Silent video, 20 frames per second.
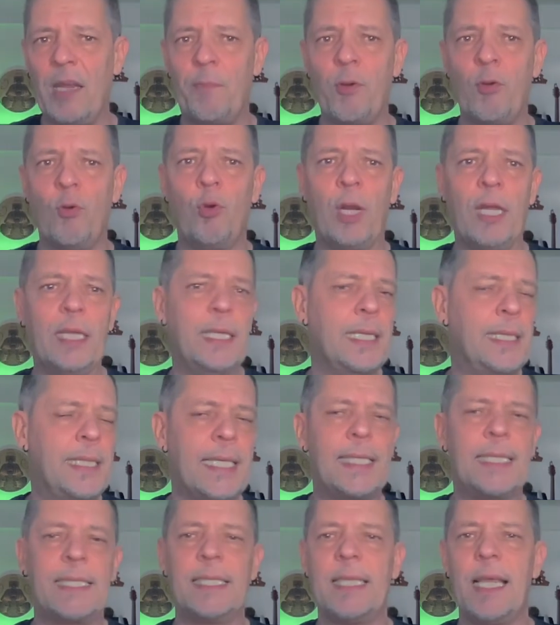più
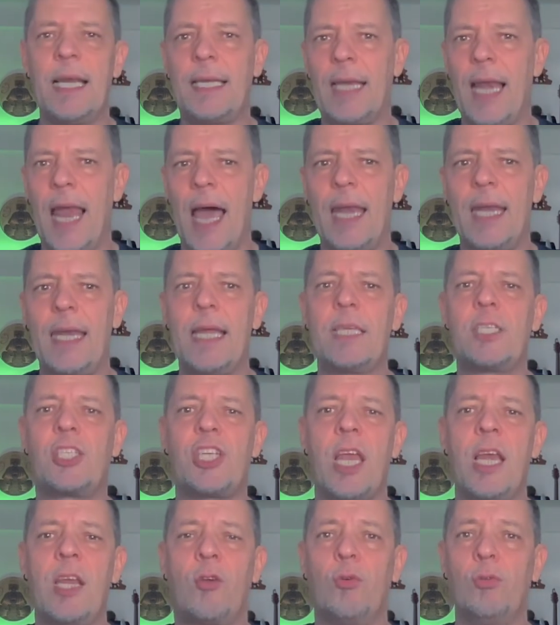redditizi del clan
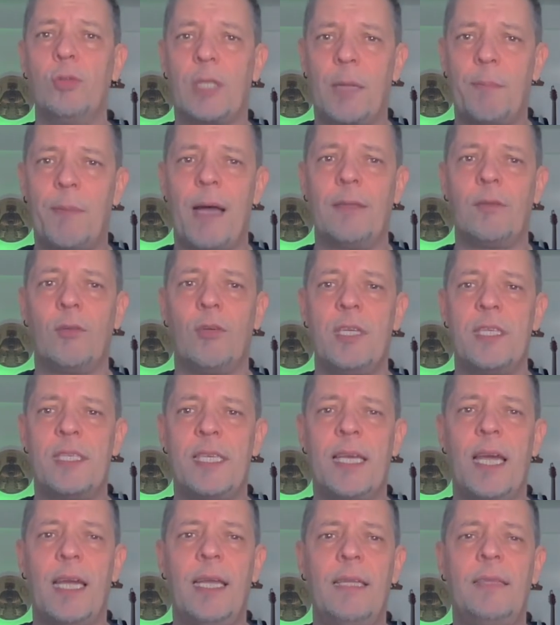c'è il contrabbando di
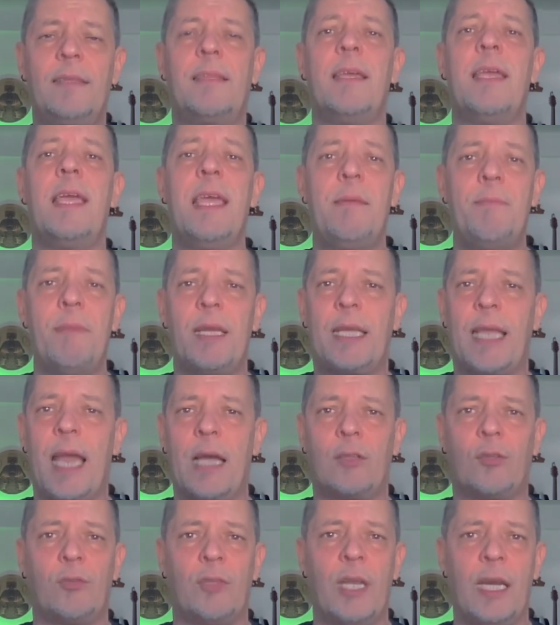sigarette e il
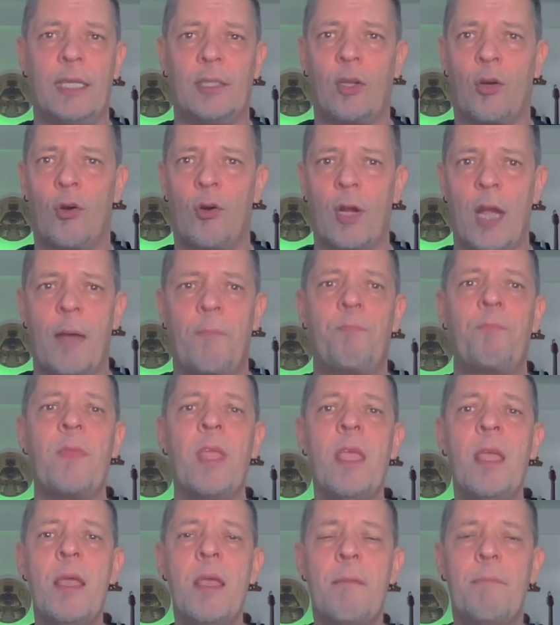mercato della droga.
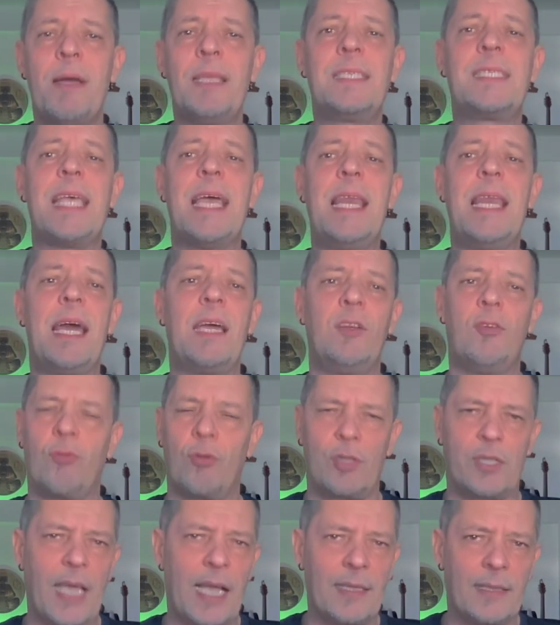Manzella,
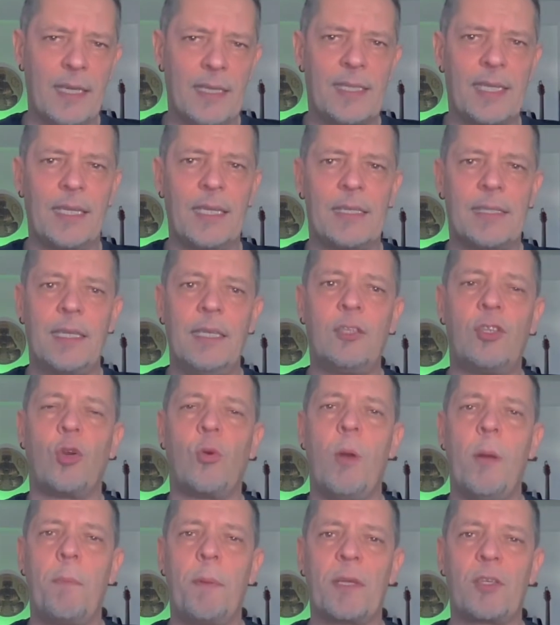nonostante sia descritto
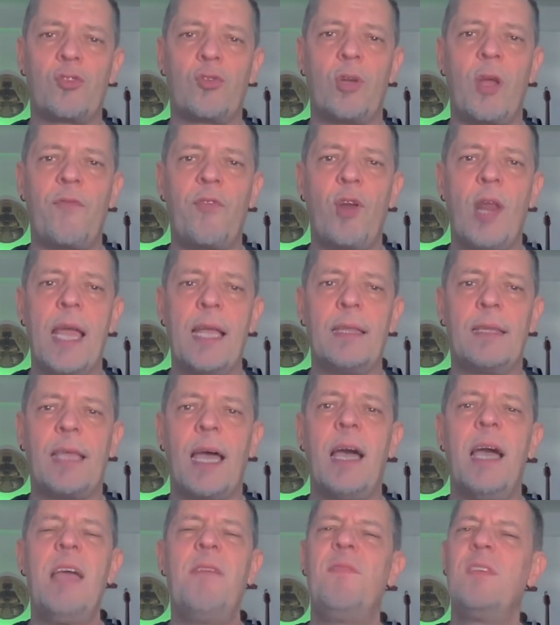come persona
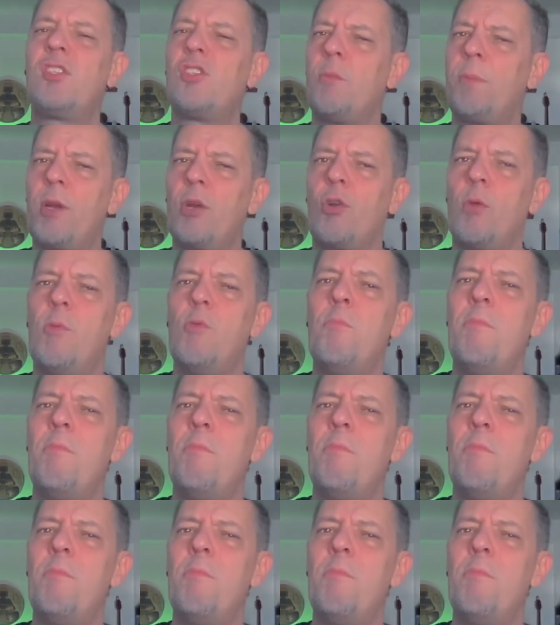violenta, è visto però come un